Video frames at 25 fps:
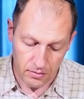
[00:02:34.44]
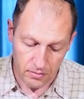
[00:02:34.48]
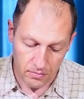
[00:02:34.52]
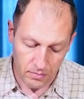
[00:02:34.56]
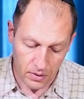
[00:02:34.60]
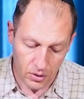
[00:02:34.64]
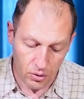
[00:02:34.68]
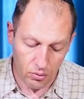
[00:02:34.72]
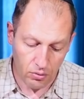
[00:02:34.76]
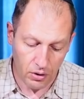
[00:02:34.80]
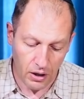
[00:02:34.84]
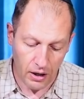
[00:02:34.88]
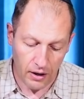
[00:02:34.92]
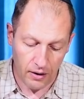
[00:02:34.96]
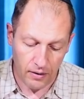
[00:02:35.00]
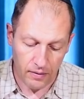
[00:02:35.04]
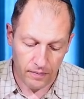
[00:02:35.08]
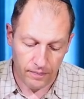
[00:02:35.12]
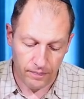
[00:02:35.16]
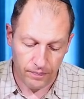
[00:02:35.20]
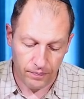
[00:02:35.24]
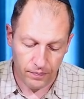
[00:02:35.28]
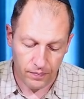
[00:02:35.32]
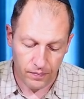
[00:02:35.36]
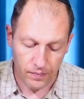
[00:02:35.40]
Мы другие.
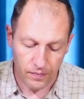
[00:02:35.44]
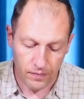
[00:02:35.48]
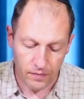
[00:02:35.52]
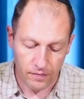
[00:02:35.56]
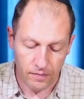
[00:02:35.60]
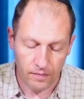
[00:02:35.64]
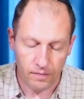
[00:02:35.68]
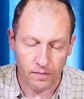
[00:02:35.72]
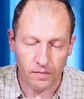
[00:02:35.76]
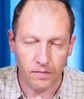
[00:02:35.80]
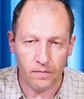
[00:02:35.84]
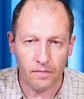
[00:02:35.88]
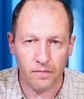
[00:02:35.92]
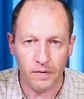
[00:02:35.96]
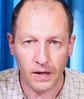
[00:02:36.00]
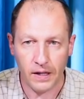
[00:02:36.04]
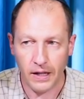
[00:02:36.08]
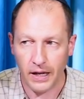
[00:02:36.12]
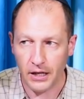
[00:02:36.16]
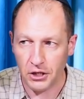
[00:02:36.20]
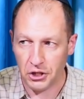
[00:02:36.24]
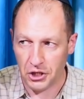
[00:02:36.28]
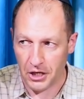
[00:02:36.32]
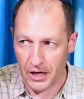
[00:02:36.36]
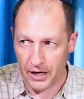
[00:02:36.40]
В
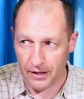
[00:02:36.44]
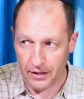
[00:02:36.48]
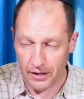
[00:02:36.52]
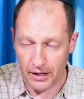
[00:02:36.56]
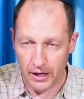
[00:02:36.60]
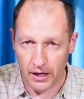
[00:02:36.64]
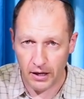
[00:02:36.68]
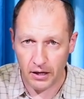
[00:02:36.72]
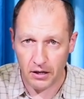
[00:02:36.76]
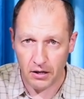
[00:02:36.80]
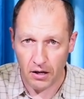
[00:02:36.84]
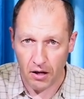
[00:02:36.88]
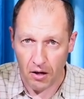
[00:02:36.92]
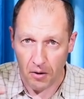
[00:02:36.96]
отличие от них,